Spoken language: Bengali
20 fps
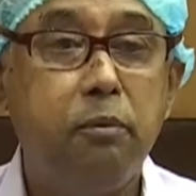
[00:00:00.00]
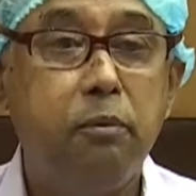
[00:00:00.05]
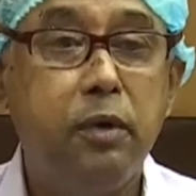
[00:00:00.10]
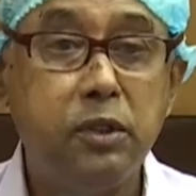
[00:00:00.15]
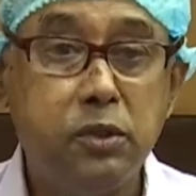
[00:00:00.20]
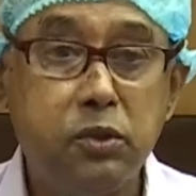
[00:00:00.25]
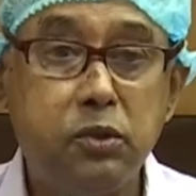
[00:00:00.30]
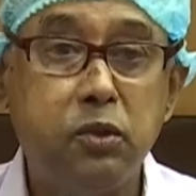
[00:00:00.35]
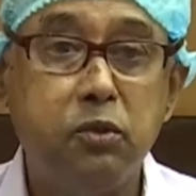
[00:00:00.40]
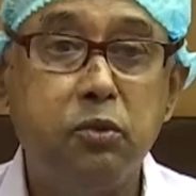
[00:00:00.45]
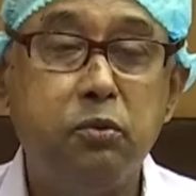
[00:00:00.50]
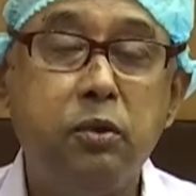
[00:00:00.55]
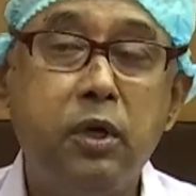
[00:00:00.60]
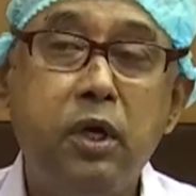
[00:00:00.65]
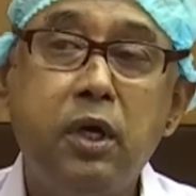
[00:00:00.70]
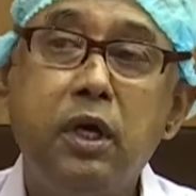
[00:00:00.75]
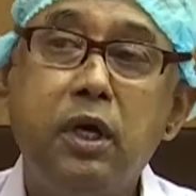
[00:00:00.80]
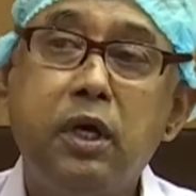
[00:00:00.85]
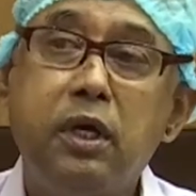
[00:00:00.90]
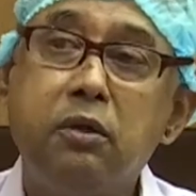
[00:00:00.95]
বাস্তব
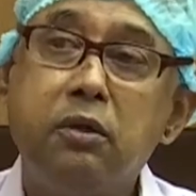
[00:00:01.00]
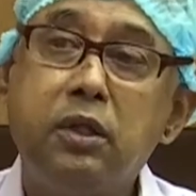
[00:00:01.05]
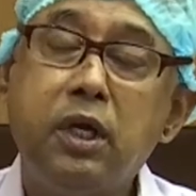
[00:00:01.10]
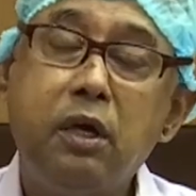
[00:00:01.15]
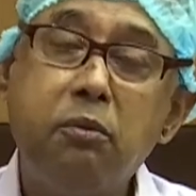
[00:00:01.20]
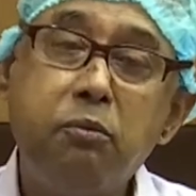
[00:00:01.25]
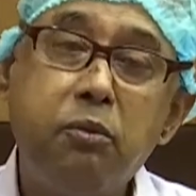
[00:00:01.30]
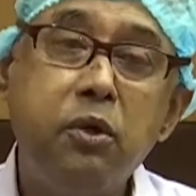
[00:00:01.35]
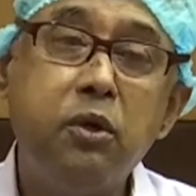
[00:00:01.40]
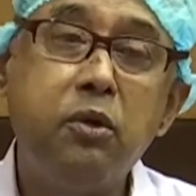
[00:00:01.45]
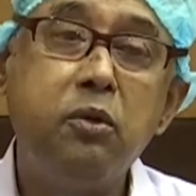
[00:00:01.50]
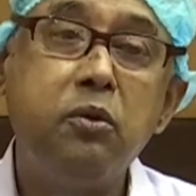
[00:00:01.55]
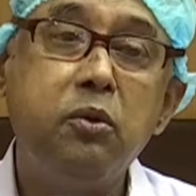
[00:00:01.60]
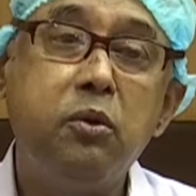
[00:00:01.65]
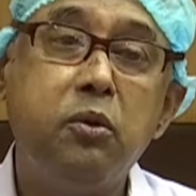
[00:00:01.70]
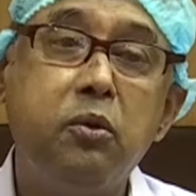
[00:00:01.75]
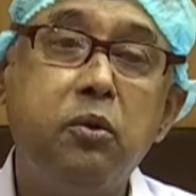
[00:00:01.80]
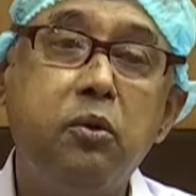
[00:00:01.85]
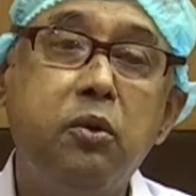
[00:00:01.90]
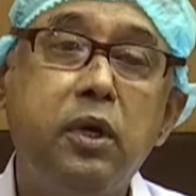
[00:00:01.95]
তারপরে
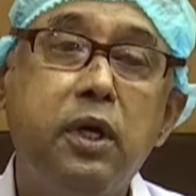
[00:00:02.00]
কিন্তু